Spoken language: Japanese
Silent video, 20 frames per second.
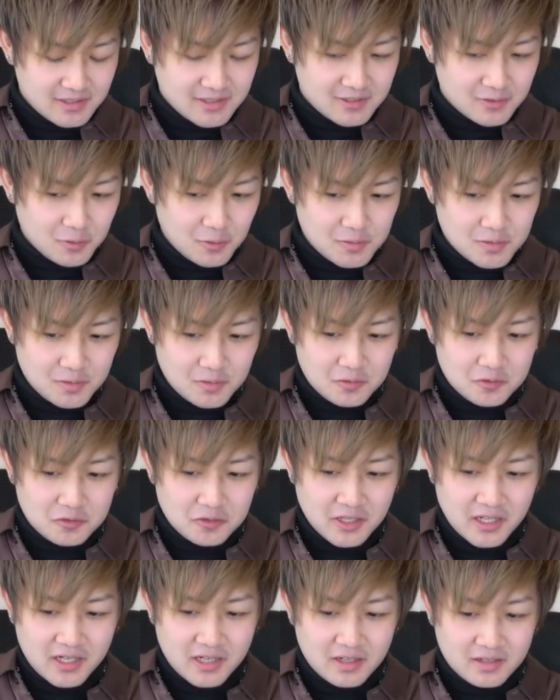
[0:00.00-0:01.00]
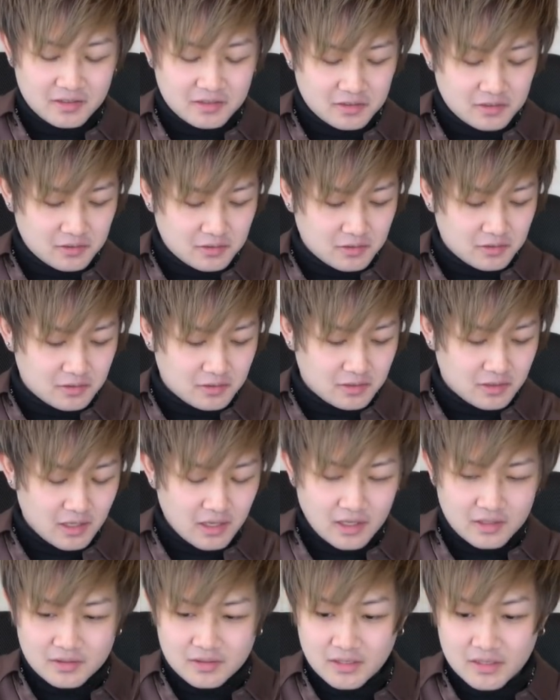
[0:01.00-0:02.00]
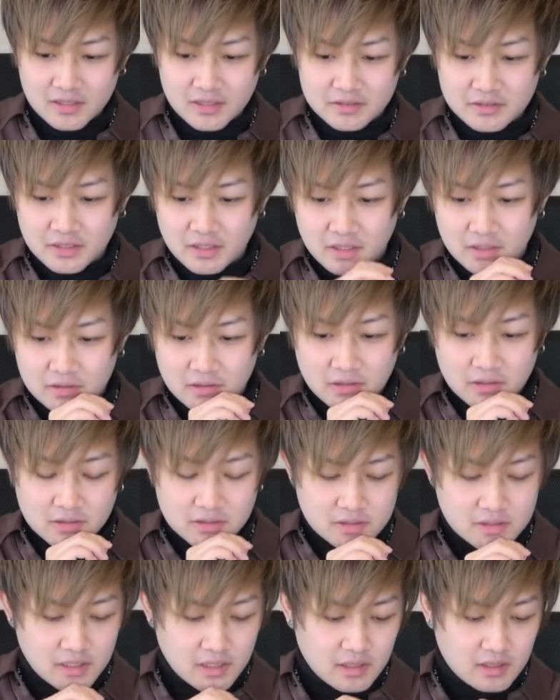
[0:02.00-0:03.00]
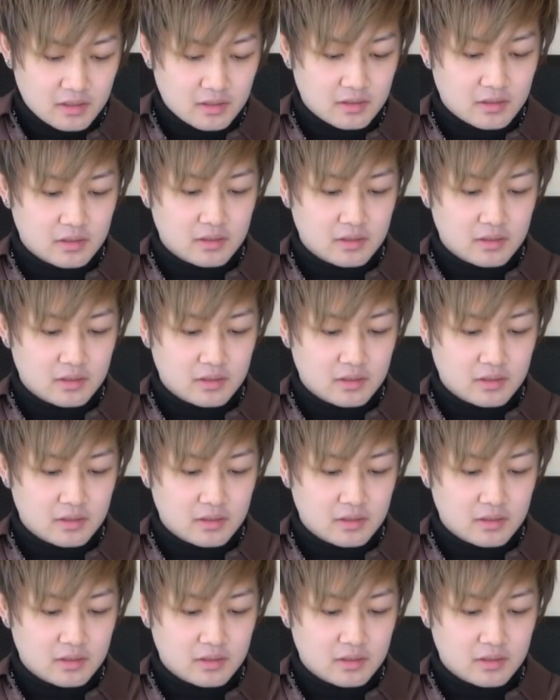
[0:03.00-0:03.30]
そろそろルリラック上がってきたんじゃないかなじゃあ